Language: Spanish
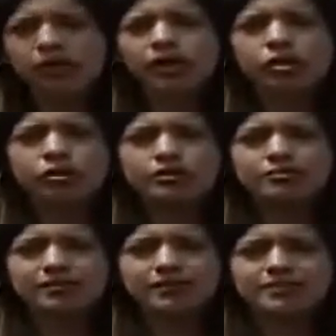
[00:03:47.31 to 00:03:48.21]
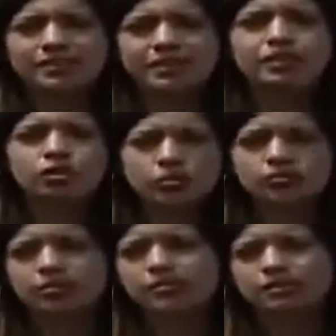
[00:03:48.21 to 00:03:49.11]
es lo que se va a seguir,
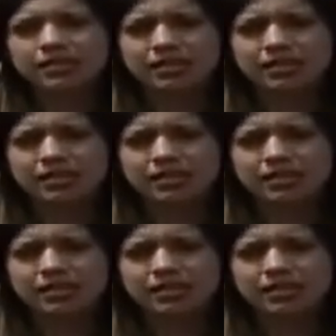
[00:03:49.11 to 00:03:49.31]
cómo se va a